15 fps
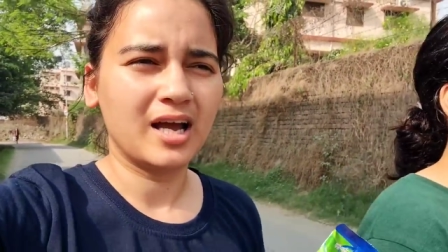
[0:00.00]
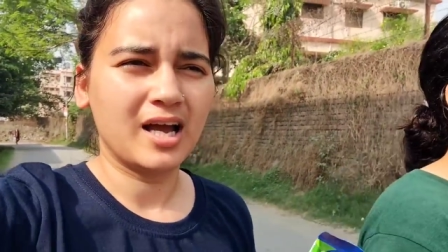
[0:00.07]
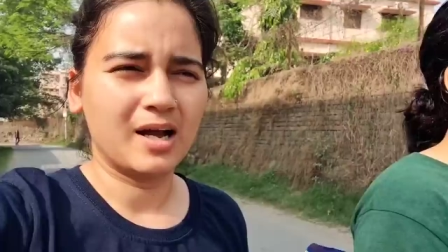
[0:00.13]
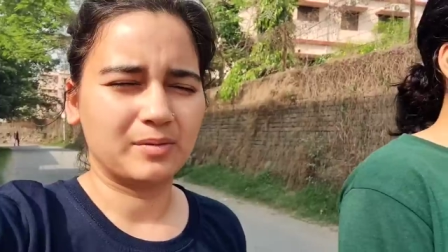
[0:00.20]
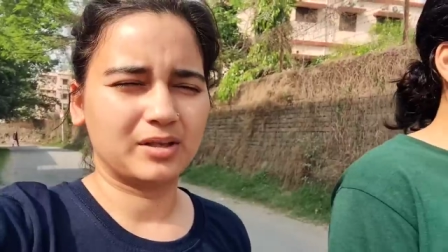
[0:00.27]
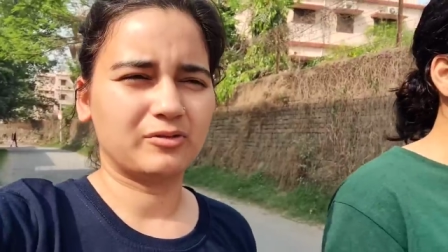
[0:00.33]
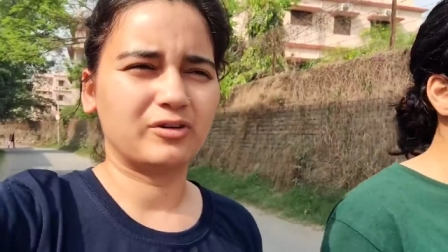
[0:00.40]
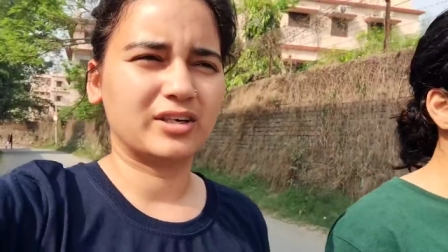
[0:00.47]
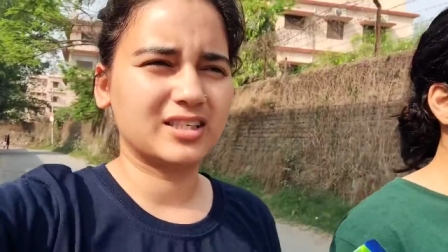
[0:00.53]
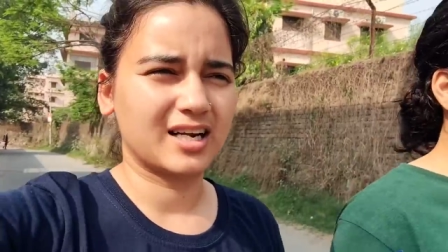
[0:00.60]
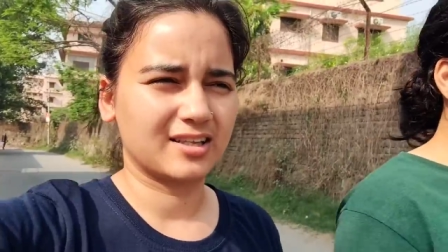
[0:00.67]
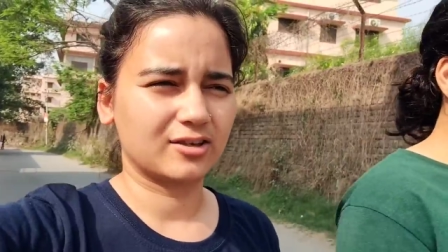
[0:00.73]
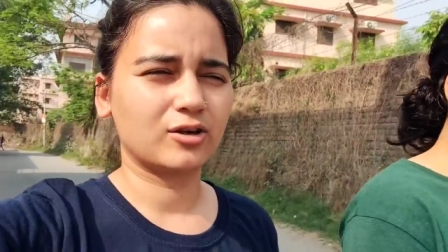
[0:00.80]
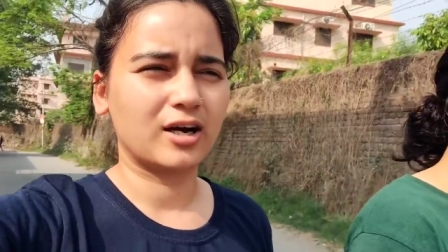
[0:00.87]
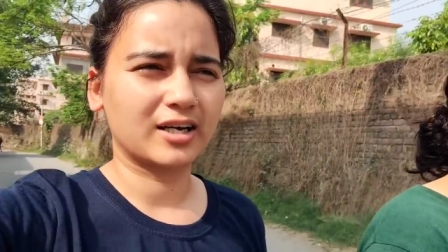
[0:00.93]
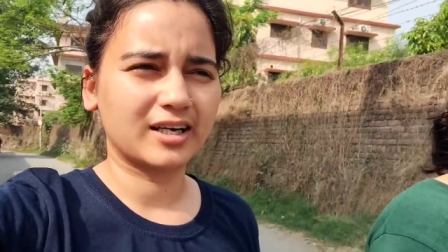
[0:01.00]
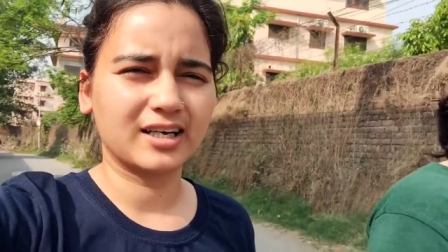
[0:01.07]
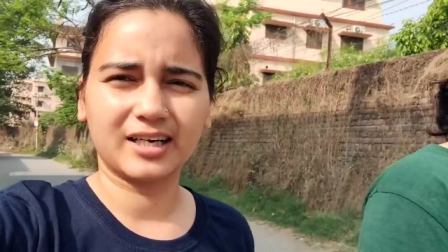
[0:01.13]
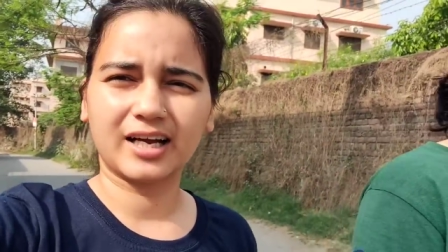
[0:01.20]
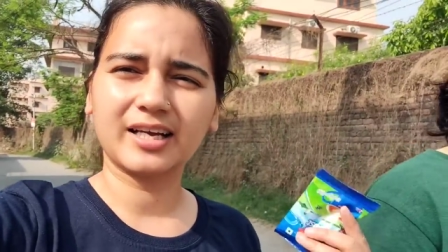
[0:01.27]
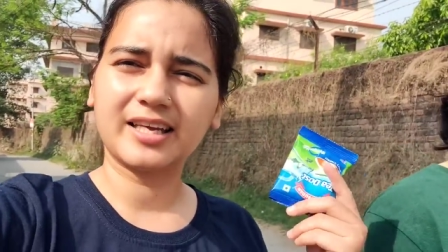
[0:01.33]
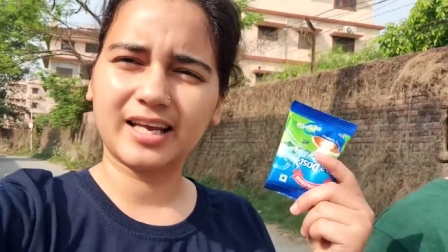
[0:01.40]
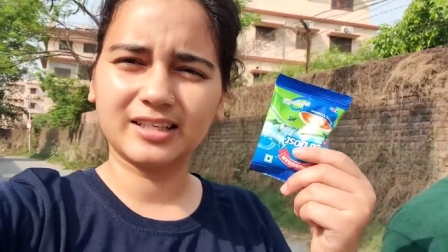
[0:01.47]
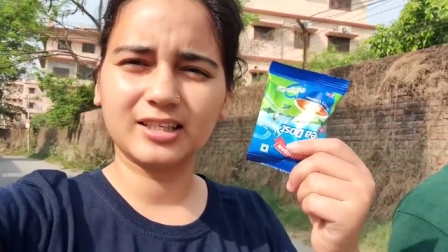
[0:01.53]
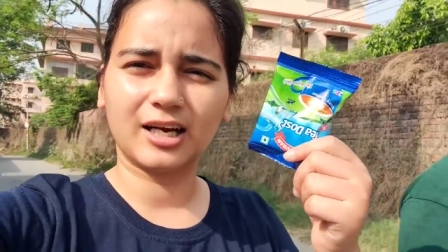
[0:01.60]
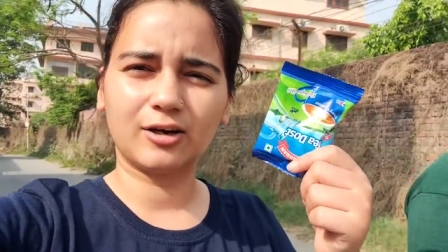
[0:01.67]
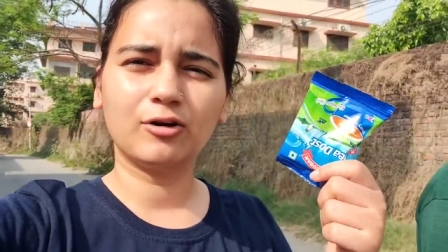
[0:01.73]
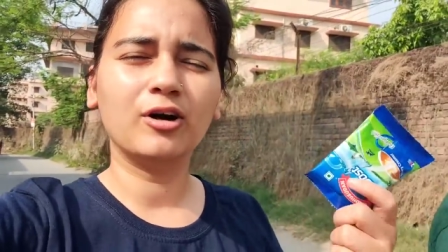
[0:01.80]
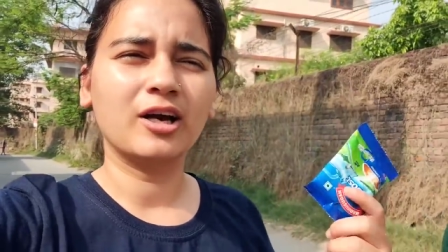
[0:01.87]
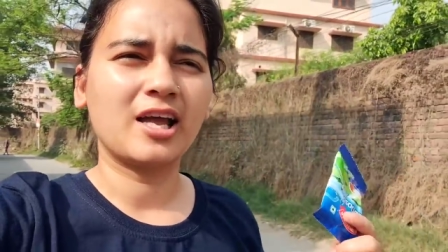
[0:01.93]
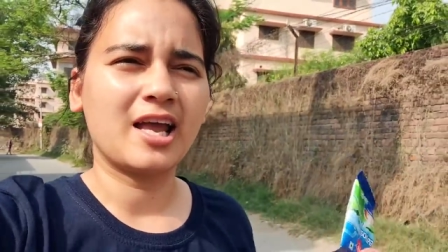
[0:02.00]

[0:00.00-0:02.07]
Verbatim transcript: मतलब फट जा रहा था तो अंकल ने कहा ये ले जा लो